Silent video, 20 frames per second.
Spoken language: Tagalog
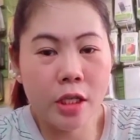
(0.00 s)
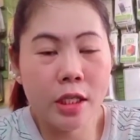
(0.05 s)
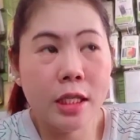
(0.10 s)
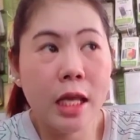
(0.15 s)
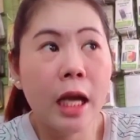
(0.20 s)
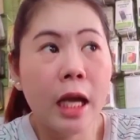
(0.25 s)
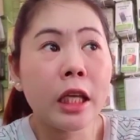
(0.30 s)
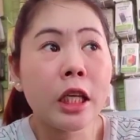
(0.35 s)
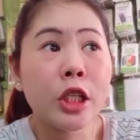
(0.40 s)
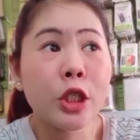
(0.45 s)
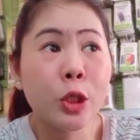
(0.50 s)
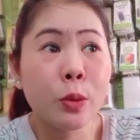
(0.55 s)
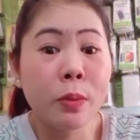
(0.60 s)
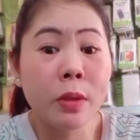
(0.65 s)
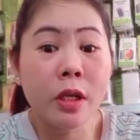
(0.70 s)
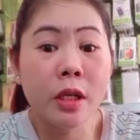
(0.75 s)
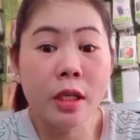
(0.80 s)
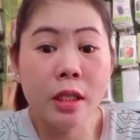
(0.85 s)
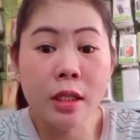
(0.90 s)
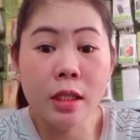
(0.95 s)
Sa aking
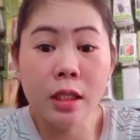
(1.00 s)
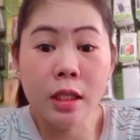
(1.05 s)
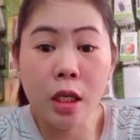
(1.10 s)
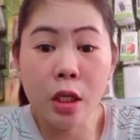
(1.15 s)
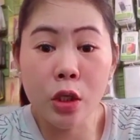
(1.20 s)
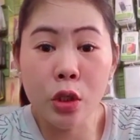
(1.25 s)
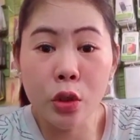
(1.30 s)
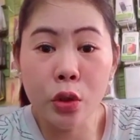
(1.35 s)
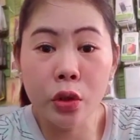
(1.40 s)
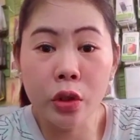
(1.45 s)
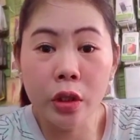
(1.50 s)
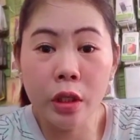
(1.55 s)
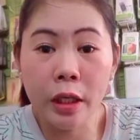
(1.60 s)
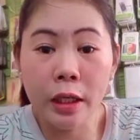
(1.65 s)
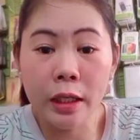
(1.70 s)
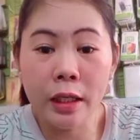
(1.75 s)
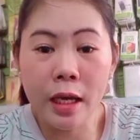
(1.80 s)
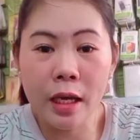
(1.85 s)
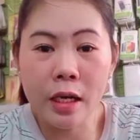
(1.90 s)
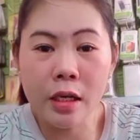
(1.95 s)
experience, yan yung
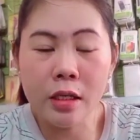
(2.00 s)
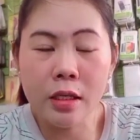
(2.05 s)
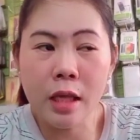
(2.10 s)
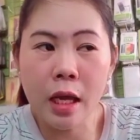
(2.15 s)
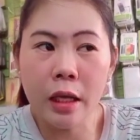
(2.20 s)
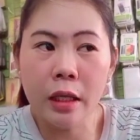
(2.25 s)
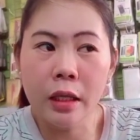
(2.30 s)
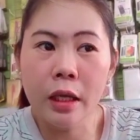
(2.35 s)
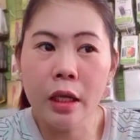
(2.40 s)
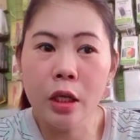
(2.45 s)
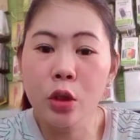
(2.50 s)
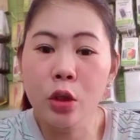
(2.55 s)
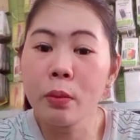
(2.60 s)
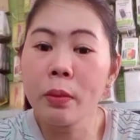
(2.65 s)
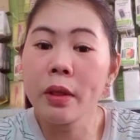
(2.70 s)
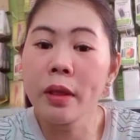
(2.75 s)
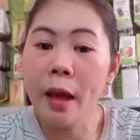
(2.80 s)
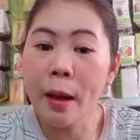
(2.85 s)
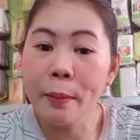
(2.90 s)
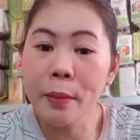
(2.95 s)
nangyayari sa akin. Kaya
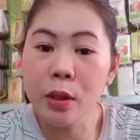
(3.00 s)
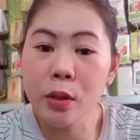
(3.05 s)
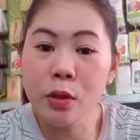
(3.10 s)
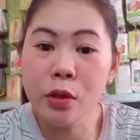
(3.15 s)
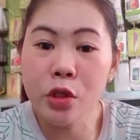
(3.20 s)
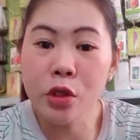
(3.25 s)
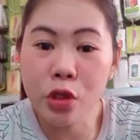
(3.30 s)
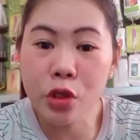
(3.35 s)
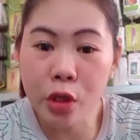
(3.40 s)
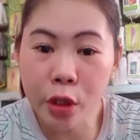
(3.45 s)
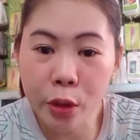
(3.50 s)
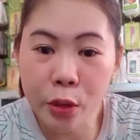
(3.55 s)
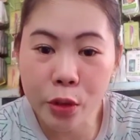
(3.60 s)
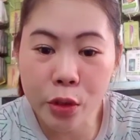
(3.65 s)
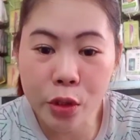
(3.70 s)
dumadami yung star ko